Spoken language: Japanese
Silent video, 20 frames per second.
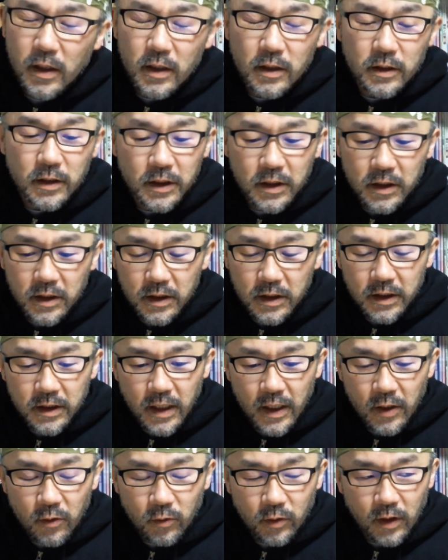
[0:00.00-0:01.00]
人
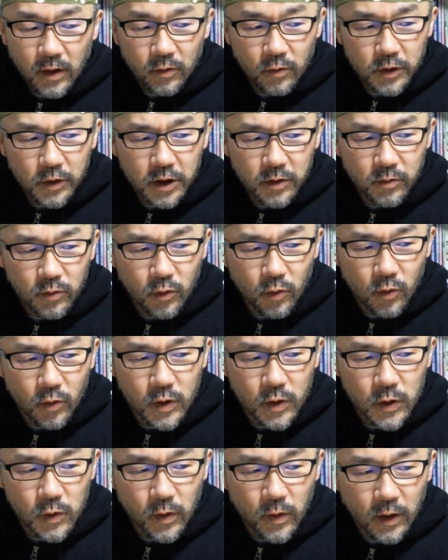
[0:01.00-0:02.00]
生を楽しむ
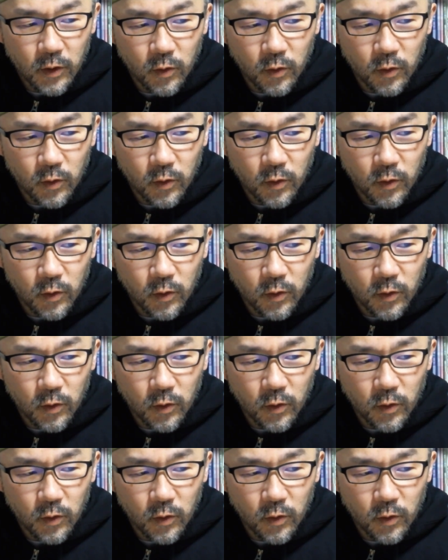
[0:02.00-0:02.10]
コツは